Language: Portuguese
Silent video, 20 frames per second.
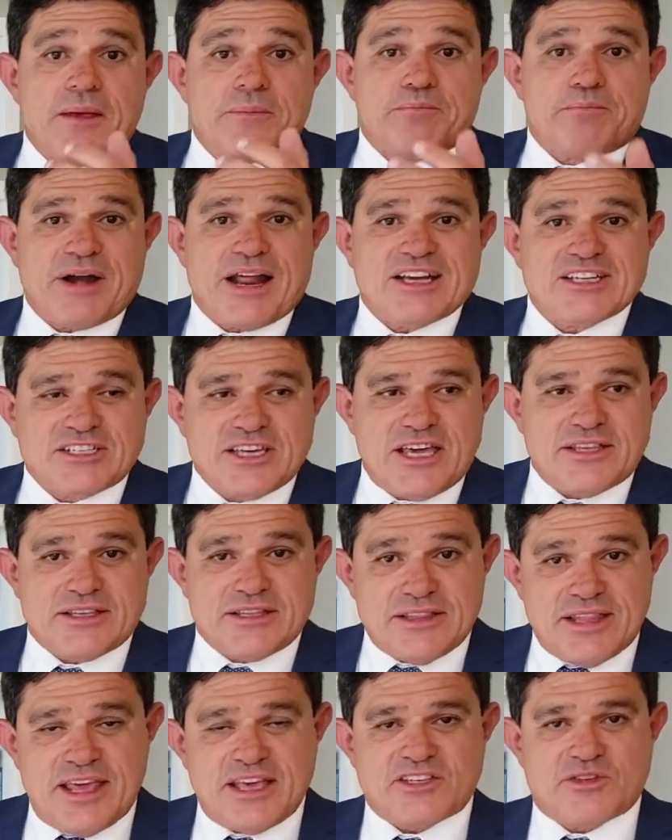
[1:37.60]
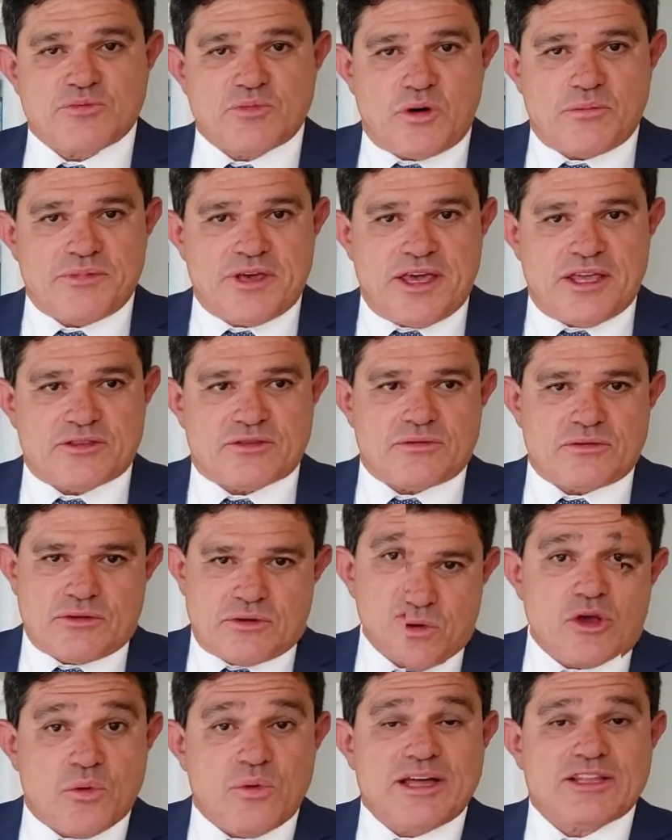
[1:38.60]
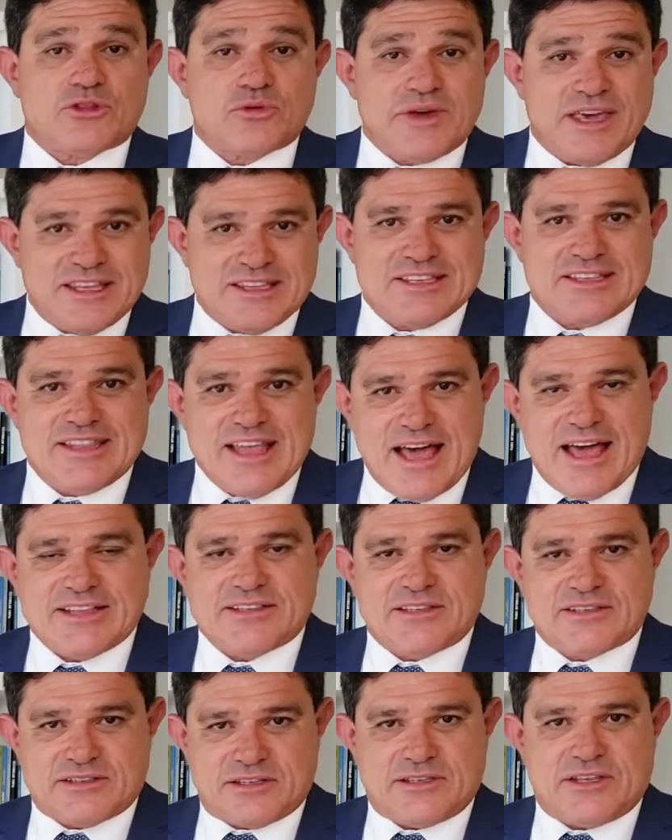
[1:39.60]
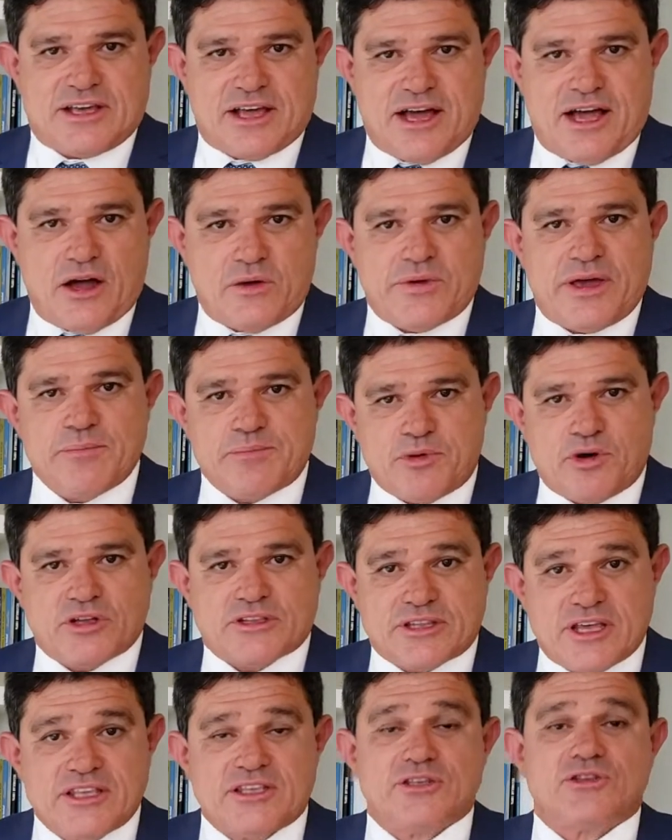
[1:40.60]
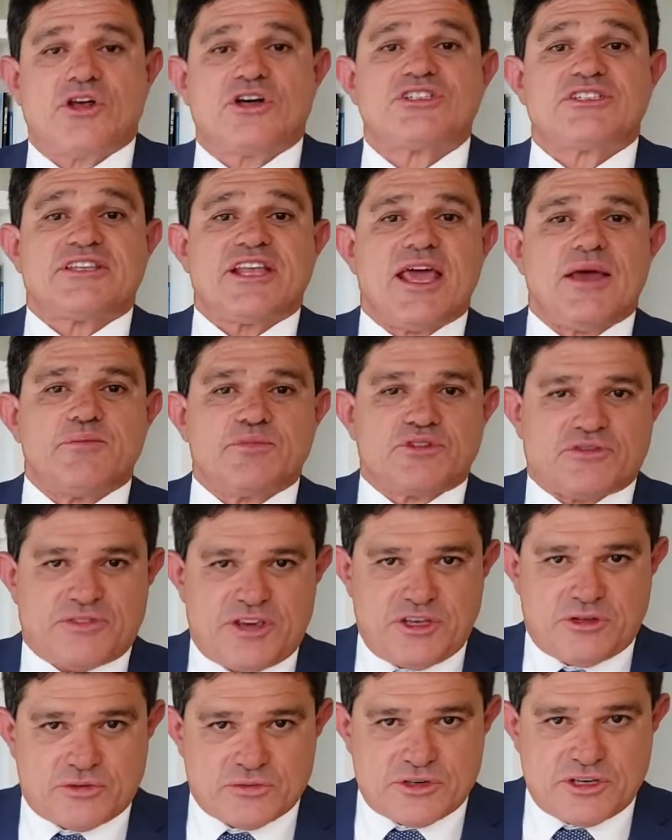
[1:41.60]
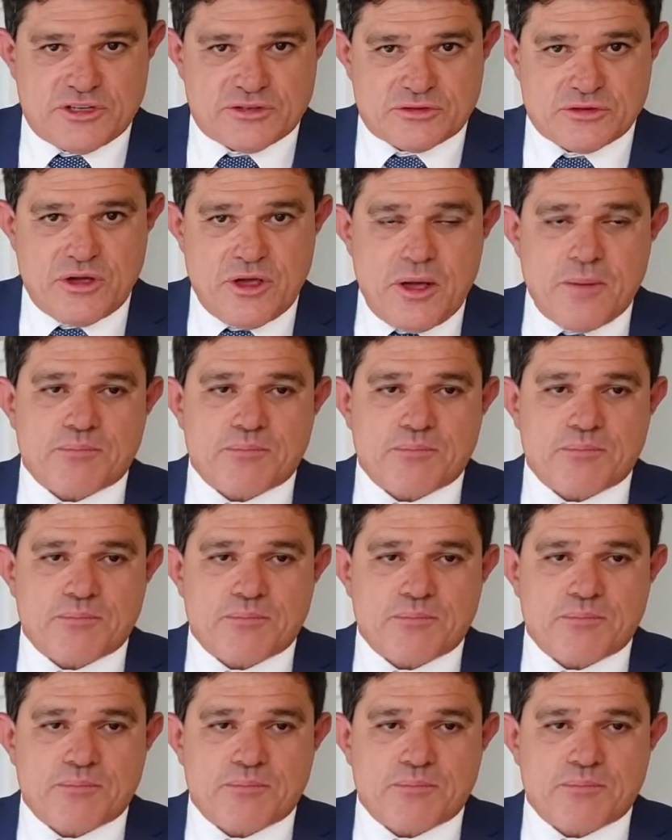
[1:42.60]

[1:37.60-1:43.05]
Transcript: para a gente, nesse momento, enquanto entidade sindical, é importante nós temos feito isso,